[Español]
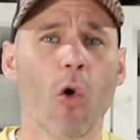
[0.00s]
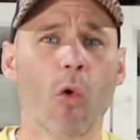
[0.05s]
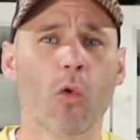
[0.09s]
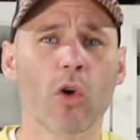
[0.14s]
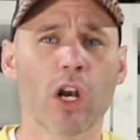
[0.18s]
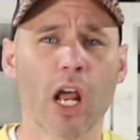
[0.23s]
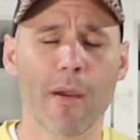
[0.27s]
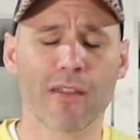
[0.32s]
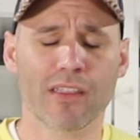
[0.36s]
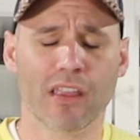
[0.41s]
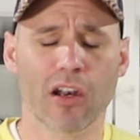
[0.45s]

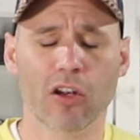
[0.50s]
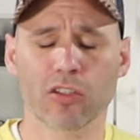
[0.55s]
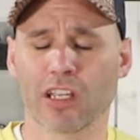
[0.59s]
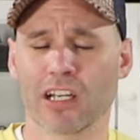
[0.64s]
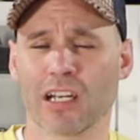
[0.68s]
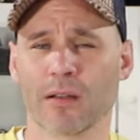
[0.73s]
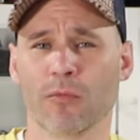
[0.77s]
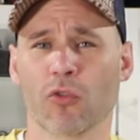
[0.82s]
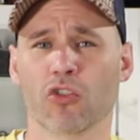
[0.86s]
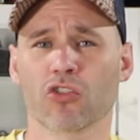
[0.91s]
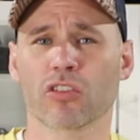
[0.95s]
Una vez que lo
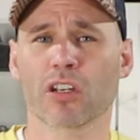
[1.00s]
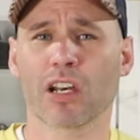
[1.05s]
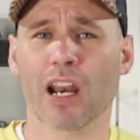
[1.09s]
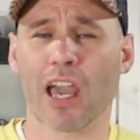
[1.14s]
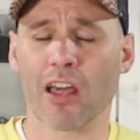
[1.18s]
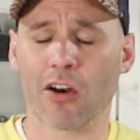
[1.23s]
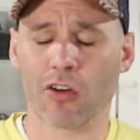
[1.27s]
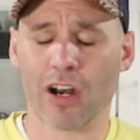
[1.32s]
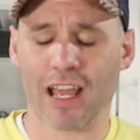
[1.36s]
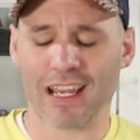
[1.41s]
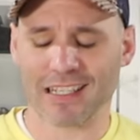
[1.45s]
tenemos
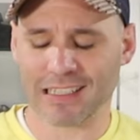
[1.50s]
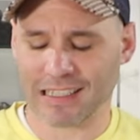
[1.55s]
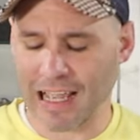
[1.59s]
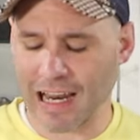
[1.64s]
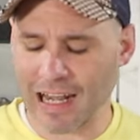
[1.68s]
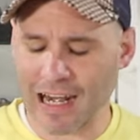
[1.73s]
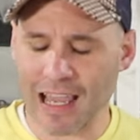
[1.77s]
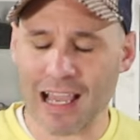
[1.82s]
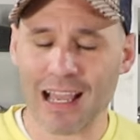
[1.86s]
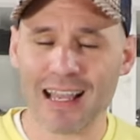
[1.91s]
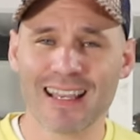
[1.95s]
claro la
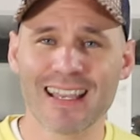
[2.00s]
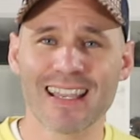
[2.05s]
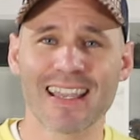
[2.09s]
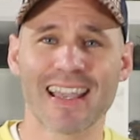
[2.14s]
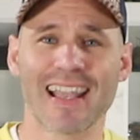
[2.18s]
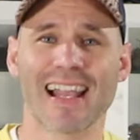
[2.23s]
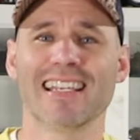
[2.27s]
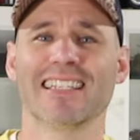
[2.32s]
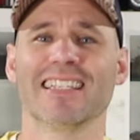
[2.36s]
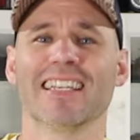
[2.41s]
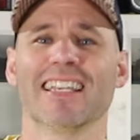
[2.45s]
escala,
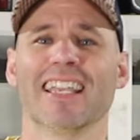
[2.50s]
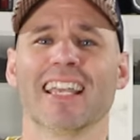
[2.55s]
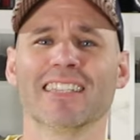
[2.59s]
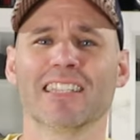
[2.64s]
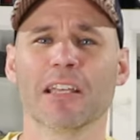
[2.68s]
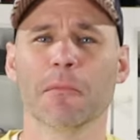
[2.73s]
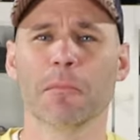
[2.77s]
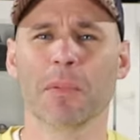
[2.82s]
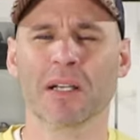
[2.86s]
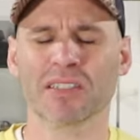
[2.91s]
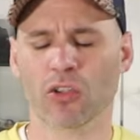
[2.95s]
el
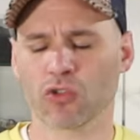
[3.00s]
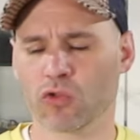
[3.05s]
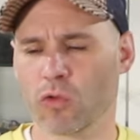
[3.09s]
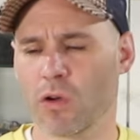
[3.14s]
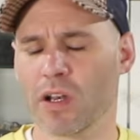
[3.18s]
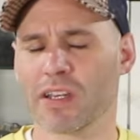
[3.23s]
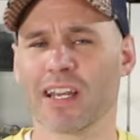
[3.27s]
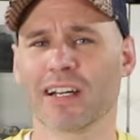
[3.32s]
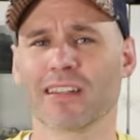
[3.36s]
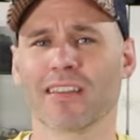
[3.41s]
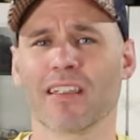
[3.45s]
siguiente paso
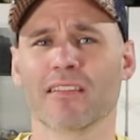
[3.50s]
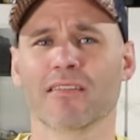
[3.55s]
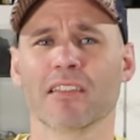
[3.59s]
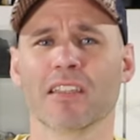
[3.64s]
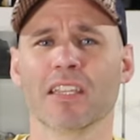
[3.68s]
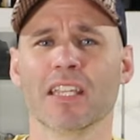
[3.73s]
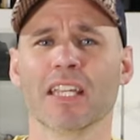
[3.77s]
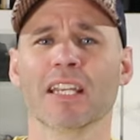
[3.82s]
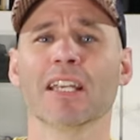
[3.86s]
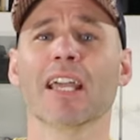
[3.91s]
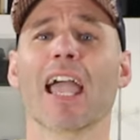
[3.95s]
suele ser
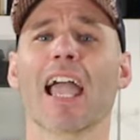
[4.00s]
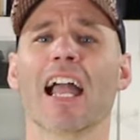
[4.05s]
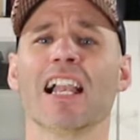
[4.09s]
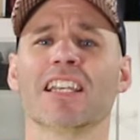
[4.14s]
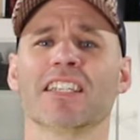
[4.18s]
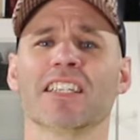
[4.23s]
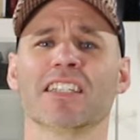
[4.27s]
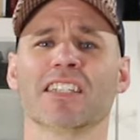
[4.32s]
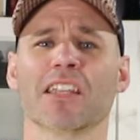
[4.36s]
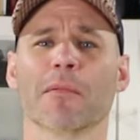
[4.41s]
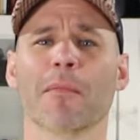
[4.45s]
decidir el
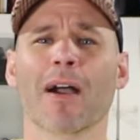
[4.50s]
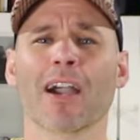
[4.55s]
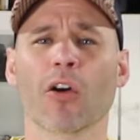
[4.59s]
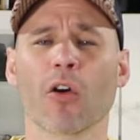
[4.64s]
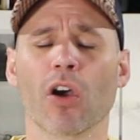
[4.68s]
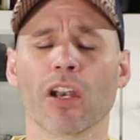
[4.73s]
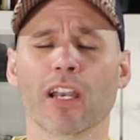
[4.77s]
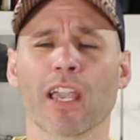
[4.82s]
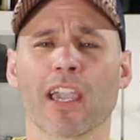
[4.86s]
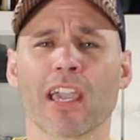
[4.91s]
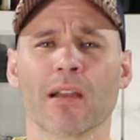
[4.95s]
sistema
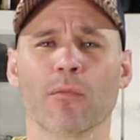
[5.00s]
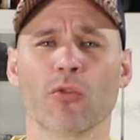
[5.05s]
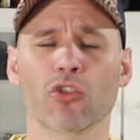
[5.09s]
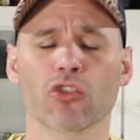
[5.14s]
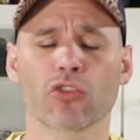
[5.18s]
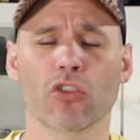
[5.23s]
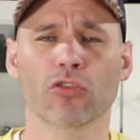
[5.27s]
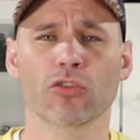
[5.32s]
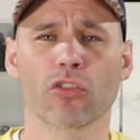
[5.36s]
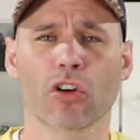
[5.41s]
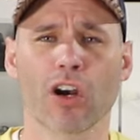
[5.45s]
con el que
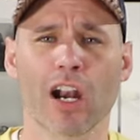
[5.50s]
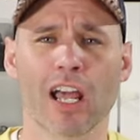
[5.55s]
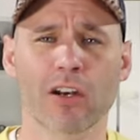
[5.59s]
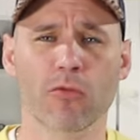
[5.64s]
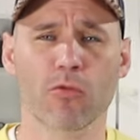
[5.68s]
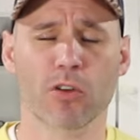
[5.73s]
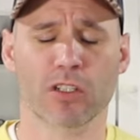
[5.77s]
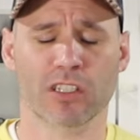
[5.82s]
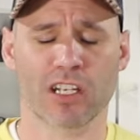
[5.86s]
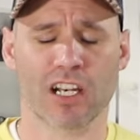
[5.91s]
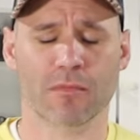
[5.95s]
queremos controlar
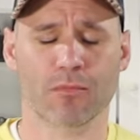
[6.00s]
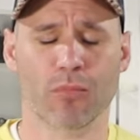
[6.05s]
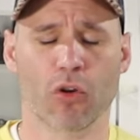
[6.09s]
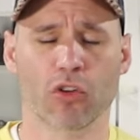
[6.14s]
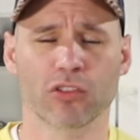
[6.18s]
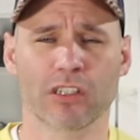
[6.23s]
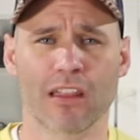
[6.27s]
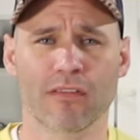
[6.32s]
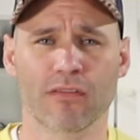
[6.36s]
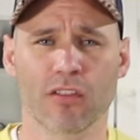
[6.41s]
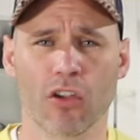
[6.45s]
nuestra
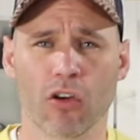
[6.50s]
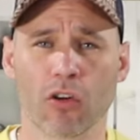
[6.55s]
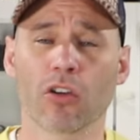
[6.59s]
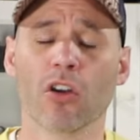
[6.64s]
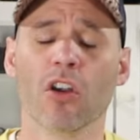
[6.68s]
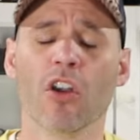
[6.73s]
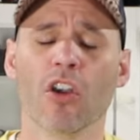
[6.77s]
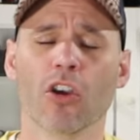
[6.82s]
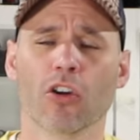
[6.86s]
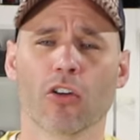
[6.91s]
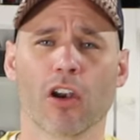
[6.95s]
explotación,
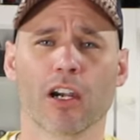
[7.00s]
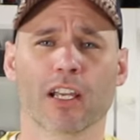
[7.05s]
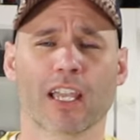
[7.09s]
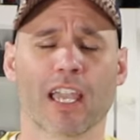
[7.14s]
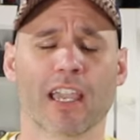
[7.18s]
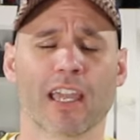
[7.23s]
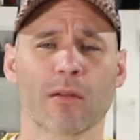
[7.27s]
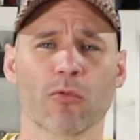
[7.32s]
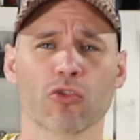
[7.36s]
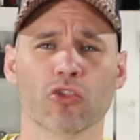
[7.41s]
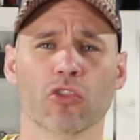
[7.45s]
con el
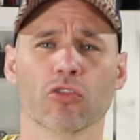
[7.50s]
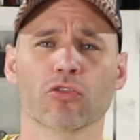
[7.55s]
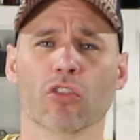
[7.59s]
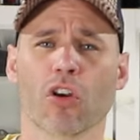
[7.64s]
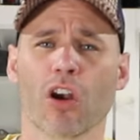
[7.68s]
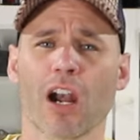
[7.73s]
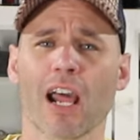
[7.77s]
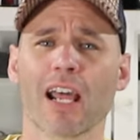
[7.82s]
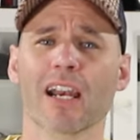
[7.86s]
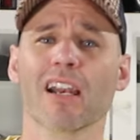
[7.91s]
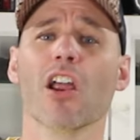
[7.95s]
que queremos
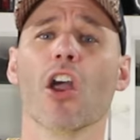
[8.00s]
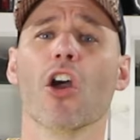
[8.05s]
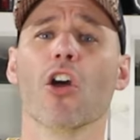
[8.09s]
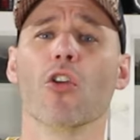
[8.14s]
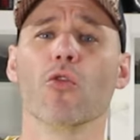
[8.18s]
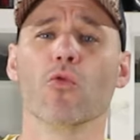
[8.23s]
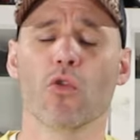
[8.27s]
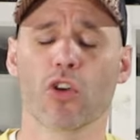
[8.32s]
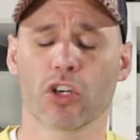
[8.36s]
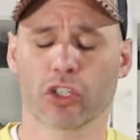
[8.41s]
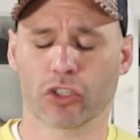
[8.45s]
controlar
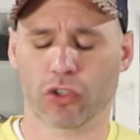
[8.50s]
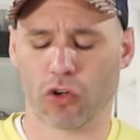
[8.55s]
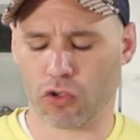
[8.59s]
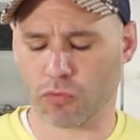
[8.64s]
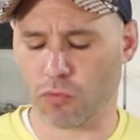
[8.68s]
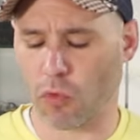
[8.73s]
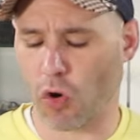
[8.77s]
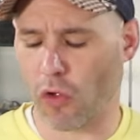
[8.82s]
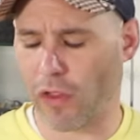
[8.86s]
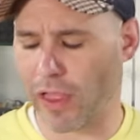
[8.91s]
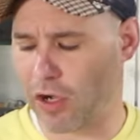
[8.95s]

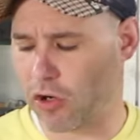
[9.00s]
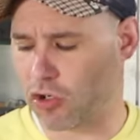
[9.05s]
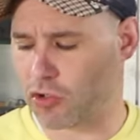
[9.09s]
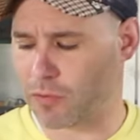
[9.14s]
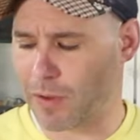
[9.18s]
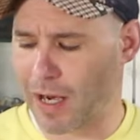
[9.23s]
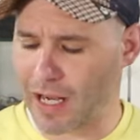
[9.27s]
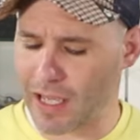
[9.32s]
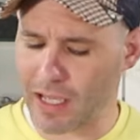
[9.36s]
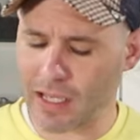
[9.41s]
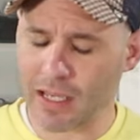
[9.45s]
nuestros modelos,
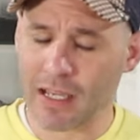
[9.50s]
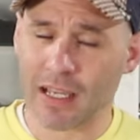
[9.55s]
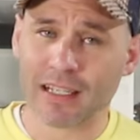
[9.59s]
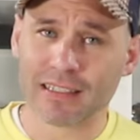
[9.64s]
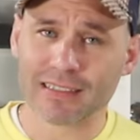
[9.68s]
¿vale?